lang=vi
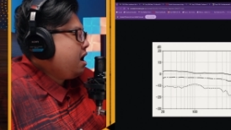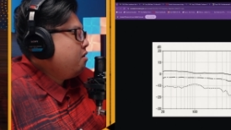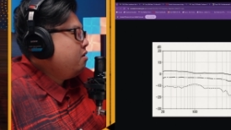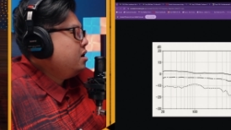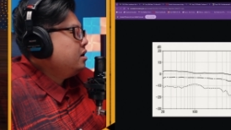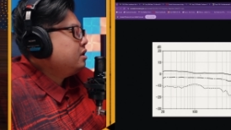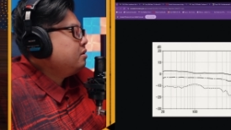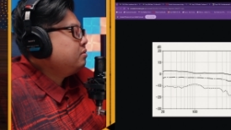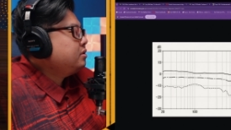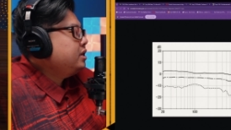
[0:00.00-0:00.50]

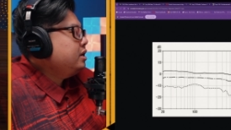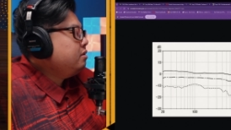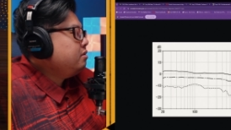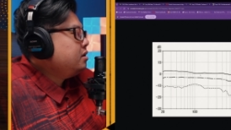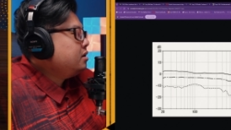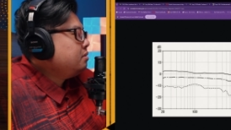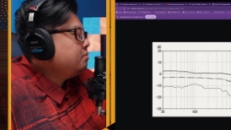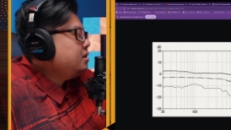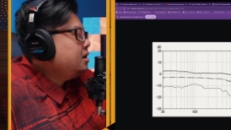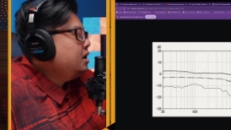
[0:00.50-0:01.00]
cao hơn chút
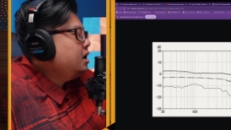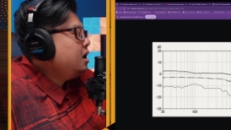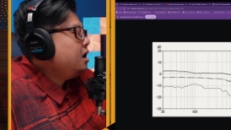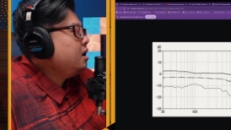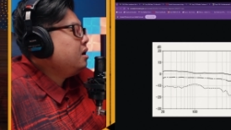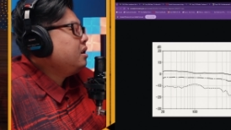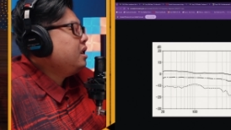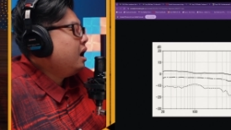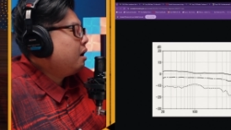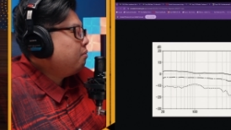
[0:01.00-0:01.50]
xíu nữa mình
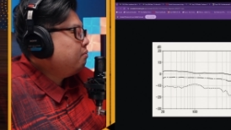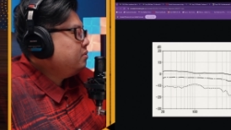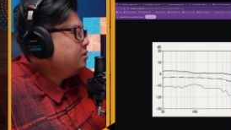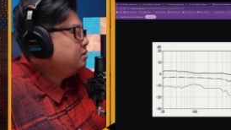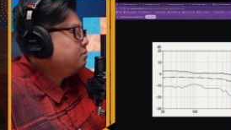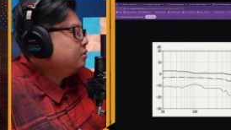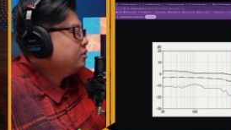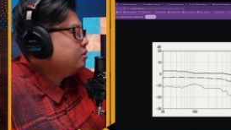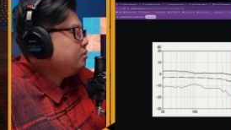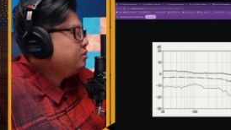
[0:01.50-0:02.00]
lên
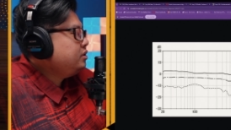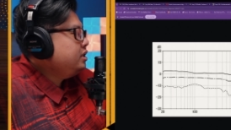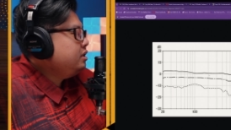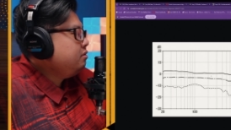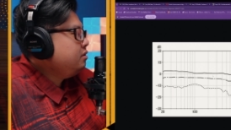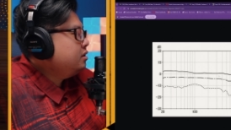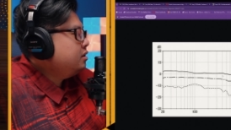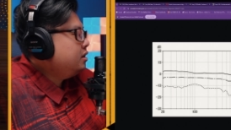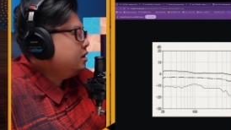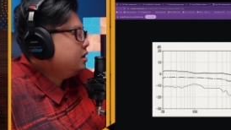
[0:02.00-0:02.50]
giọng được một chút
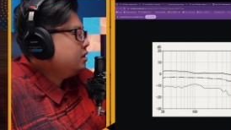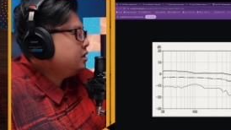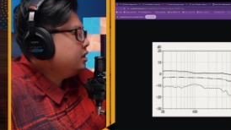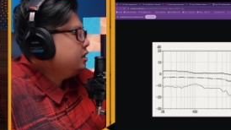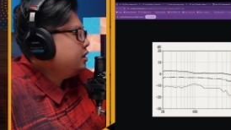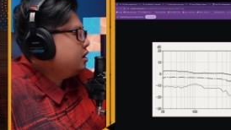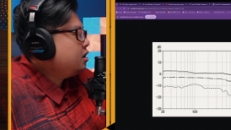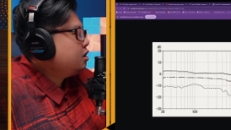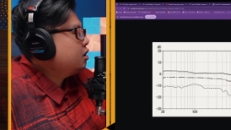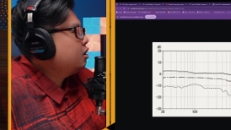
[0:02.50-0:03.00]
xíu
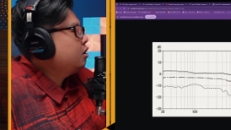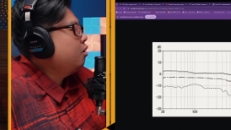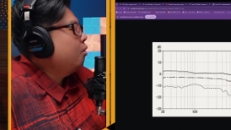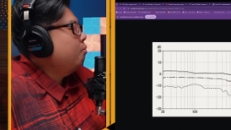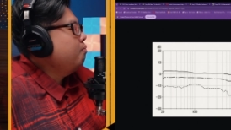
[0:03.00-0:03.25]
nữa thì nó